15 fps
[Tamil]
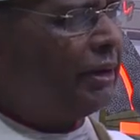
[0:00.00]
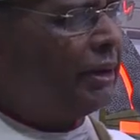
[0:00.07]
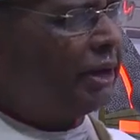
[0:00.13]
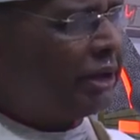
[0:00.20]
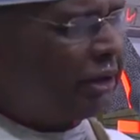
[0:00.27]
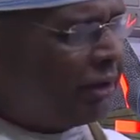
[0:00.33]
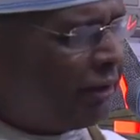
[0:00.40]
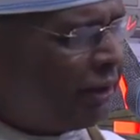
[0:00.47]

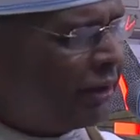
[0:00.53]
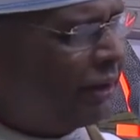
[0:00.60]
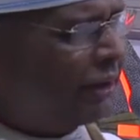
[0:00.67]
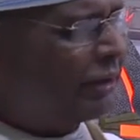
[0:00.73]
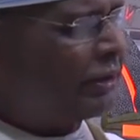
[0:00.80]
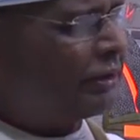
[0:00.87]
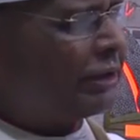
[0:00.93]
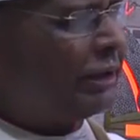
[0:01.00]

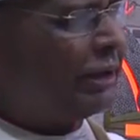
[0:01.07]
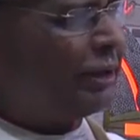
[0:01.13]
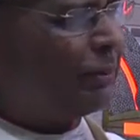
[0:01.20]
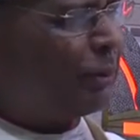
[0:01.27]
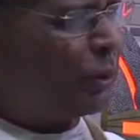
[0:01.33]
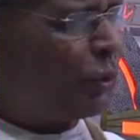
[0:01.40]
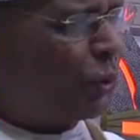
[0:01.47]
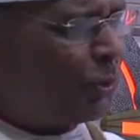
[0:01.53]
இக்காலகட்டத்திலே
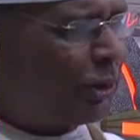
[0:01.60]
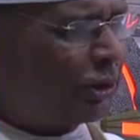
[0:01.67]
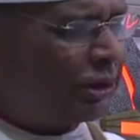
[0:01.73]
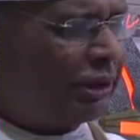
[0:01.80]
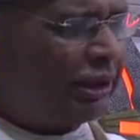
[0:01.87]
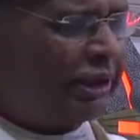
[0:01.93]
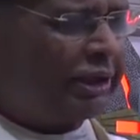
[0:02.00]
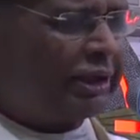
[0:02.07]
நம்முடைய
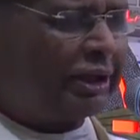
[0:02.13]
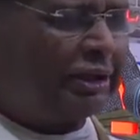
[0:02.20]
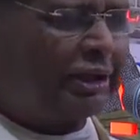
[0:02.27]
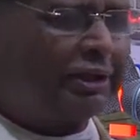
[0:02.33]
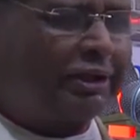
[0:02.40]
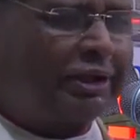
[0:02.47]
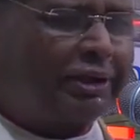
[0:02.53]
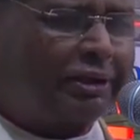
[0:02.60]
குடும்பத்திலே
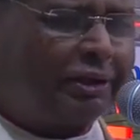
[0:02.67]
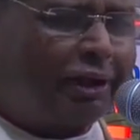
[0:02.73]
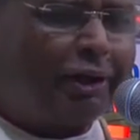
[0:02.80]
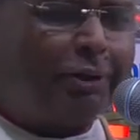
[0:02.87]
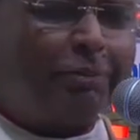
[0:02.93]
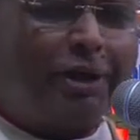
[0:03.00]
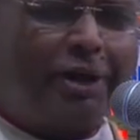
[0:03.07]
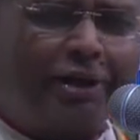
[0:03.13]
இருக்கின்ற
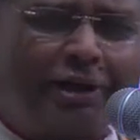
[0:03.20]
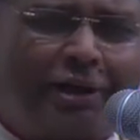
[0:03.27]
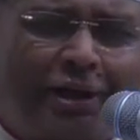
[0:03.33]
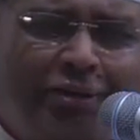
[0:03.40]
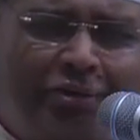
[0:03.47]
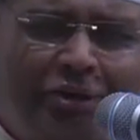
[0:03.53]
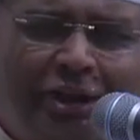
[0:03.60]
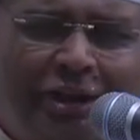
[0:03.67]
தாய்மார்கள்
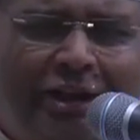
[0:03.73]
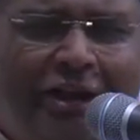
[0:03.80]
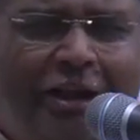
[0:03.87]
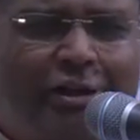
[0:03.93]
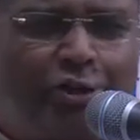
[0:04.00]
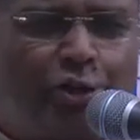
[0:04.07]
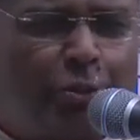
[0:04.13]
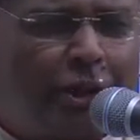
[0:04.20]
அத்தகைய
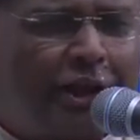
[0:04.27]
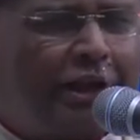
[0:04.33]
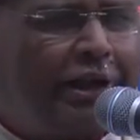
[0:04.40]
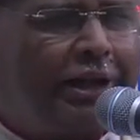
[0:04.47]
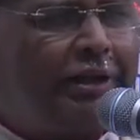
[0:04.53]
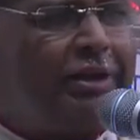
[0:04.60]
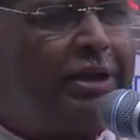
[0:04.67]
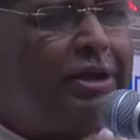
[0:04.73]

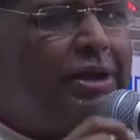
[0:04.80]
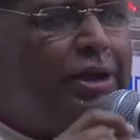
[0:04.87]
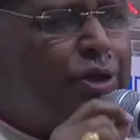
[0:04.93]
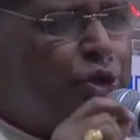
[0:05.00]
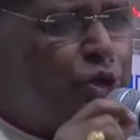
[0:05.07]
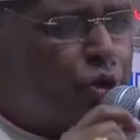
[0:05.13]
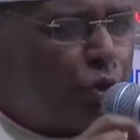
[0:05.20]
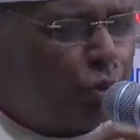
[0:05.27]
சுமைகளை
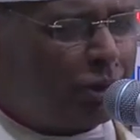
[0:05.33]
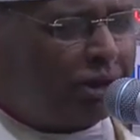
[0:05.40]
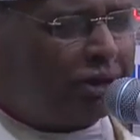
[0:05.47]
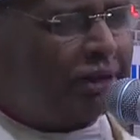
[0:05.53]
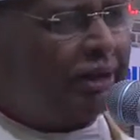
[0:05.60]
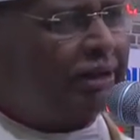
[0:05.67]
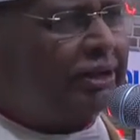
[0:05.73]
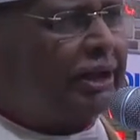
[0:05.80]

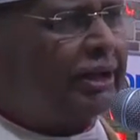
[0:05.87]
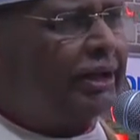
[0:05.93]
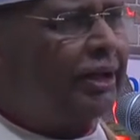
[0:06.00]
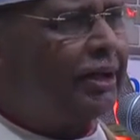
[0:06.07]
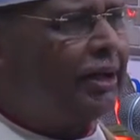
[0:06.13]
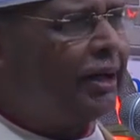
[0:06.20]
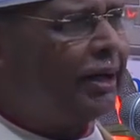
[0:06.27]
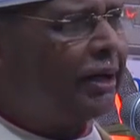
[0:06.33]
சுமக்க
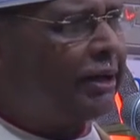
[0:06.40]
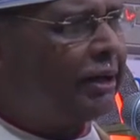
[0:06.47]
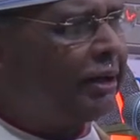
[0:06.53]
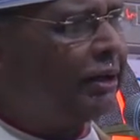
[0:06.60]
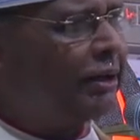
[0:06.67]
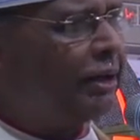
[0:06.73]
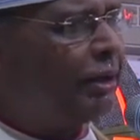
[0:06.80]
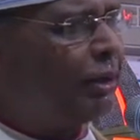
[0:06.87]
தயாராக
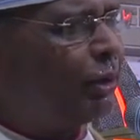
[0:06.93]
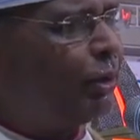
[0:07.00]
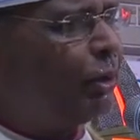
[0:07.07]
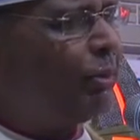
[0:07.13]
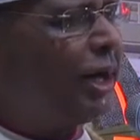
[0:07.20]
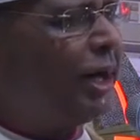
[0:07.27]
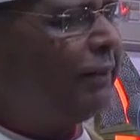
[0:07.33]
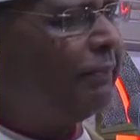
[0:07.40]

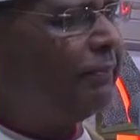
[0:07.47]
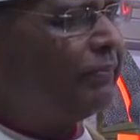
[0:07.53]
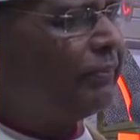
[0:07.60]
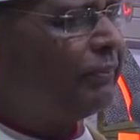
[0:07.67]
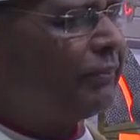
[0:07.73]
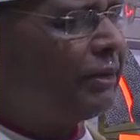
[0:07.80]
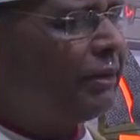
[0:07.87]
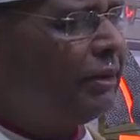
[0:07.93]
இருக்கின்றோமா
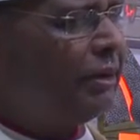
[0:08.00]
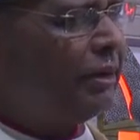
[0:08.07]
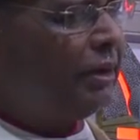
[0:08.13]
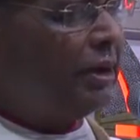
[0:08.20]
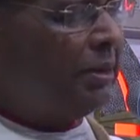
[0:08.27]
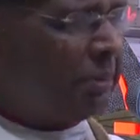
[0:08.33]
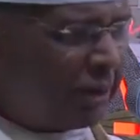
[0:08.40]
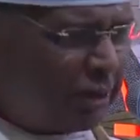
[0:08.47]

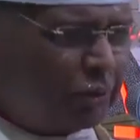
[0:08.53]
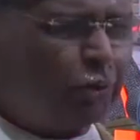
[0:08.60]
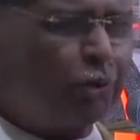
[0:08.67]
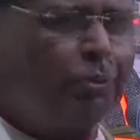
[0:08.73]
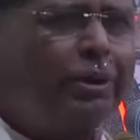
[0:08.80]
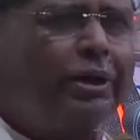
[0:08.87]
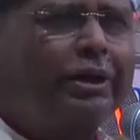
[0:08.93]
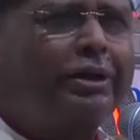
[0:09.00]
பல
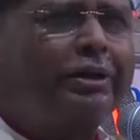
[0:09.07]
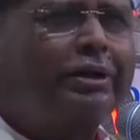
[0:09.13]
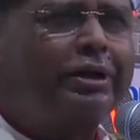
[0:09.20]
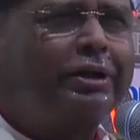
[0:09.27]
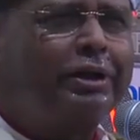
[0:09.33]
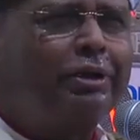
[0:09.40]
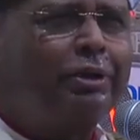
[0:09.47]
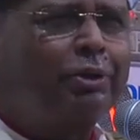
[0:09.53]
குடும்பங்கள்
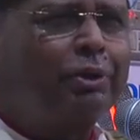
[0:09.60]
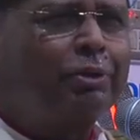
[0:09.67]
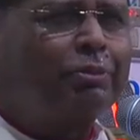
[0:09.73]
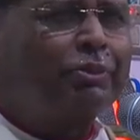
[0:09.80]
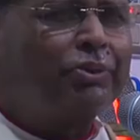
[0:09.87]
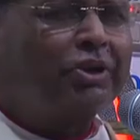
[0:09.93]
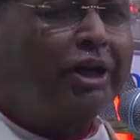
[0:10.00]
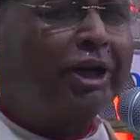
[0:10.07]
இருக்கின்றோம்
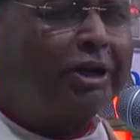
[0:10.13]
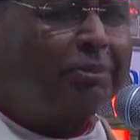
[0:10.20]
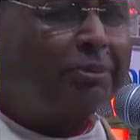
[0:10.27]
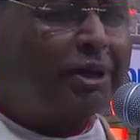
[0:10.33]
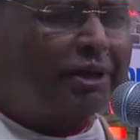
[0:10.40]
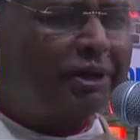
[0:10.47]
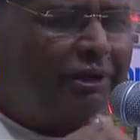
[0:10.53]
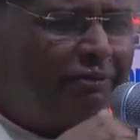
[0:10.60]

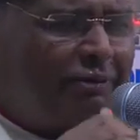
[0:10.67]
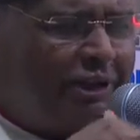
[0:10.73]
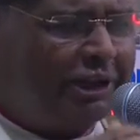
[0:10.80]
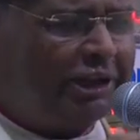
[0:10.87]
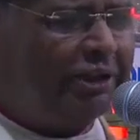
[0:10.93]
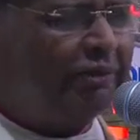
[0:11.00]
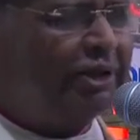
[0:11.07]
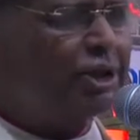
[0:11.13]
தாய்மார்கள்
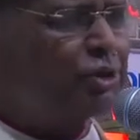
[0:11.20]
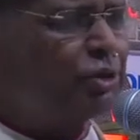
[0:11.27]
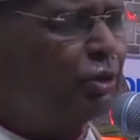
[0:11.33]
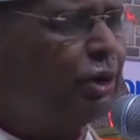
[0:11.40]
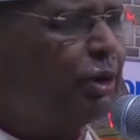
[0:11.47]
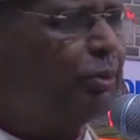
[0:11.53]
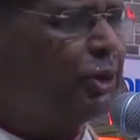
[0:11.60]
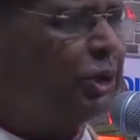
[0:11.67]
வெளியவே
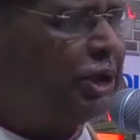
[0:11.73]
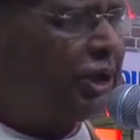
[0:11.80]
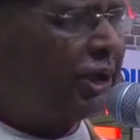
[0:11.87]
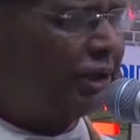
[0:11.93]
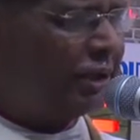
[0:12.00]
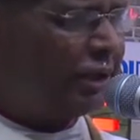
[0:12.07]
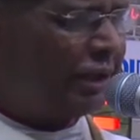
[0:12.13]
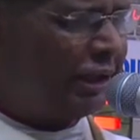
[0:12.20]
சொல்ல முடியாத
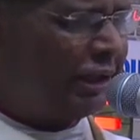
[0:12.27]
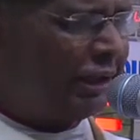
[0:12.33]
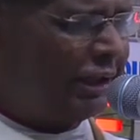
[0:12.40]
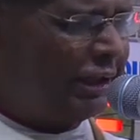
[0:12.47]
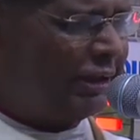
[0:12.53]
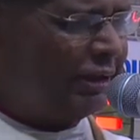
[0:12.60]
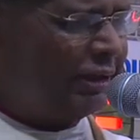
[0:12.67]
நிலையிலே